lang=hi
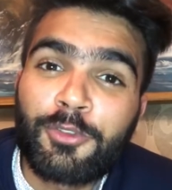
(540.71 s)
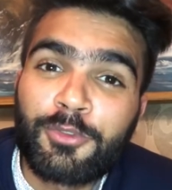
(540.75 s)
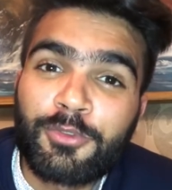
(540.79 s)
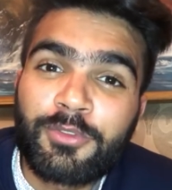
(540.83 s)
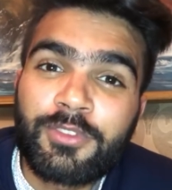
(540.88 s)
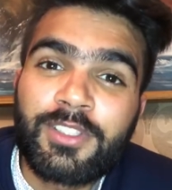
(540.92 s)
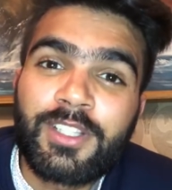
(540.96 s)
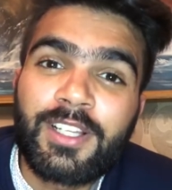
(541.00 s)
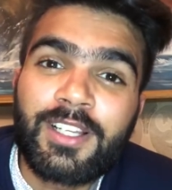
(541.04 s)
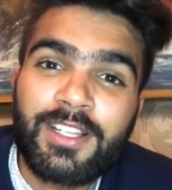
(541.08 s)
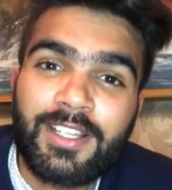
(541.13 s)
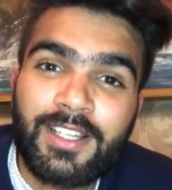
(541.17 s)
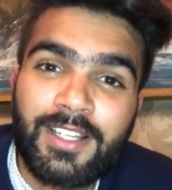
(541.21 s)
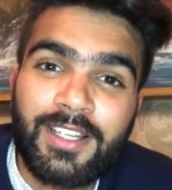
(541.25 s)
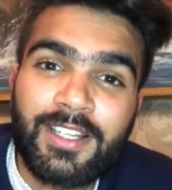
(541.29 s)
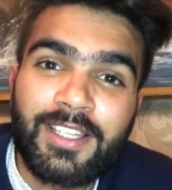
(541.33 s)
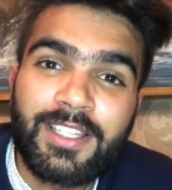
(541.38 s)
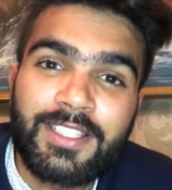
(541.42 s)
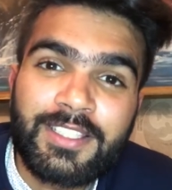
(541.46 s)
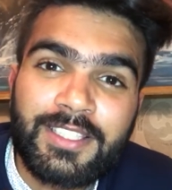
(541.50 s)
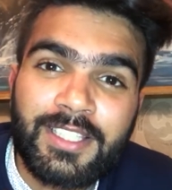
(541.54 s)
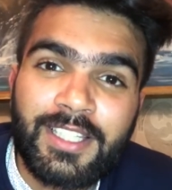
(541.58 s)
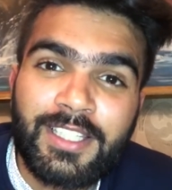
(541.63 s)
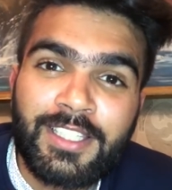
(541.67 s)
उतना करनी
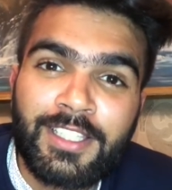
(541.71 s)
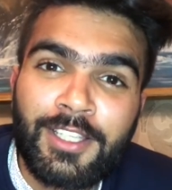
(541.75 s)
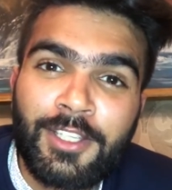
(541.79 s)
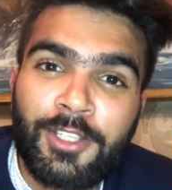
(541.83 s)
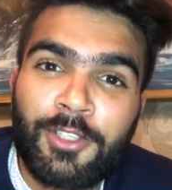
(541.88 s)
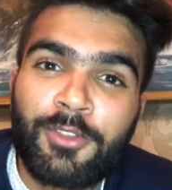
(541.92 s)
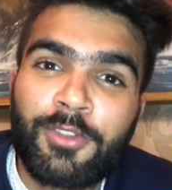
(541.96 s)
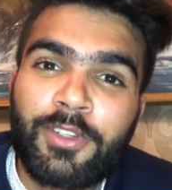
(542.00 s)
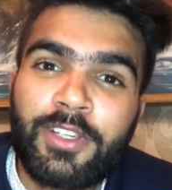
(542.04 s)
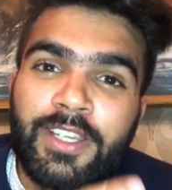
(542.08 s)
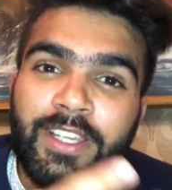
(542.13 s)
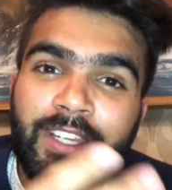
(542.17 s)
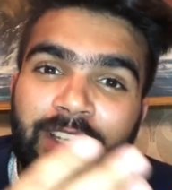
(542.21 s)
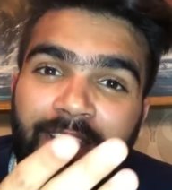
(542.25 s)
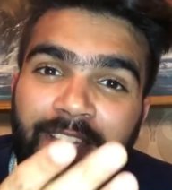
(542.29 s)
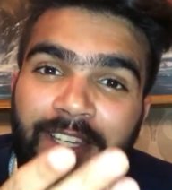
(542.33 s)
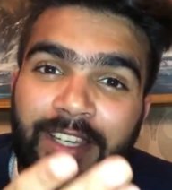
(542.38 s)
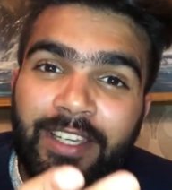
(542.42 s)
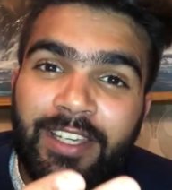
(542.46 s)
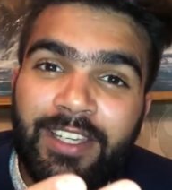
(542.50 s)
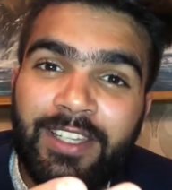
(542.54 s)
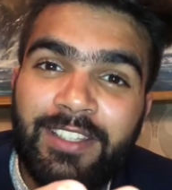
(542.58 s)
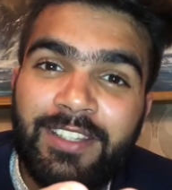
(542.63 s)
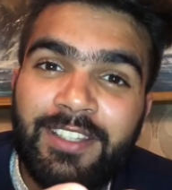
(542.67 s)
चाहिए क्योंकि
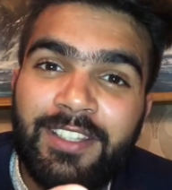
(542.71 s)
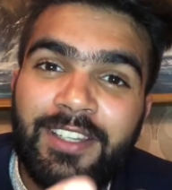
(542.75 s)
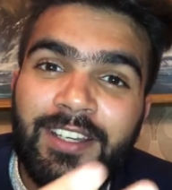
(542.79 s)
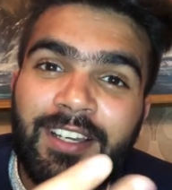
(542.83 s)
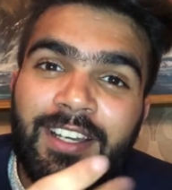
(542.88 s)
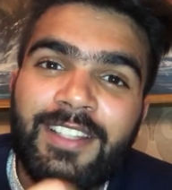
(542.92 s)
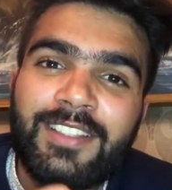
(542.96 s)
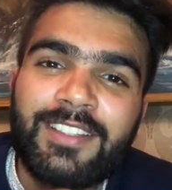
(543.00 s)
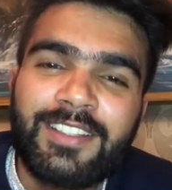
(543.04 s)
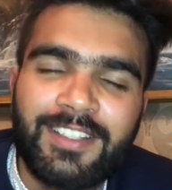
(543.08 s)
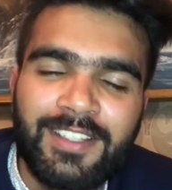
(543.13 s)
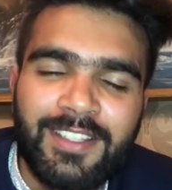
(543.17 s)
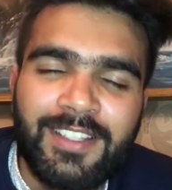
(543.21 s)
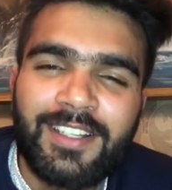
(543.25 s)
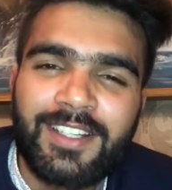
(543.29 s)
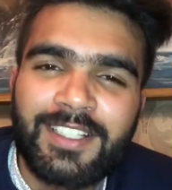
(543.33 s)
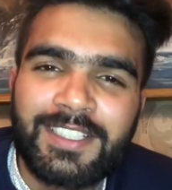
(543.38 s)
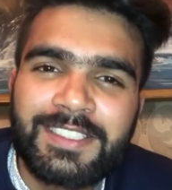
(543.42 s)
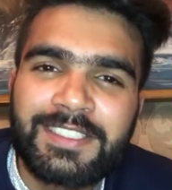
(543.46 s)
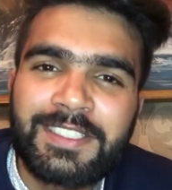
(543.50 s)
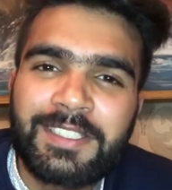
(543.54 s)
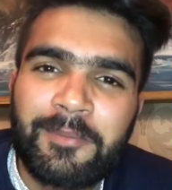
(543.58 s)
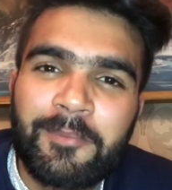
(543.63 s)
एहतियात इलाज से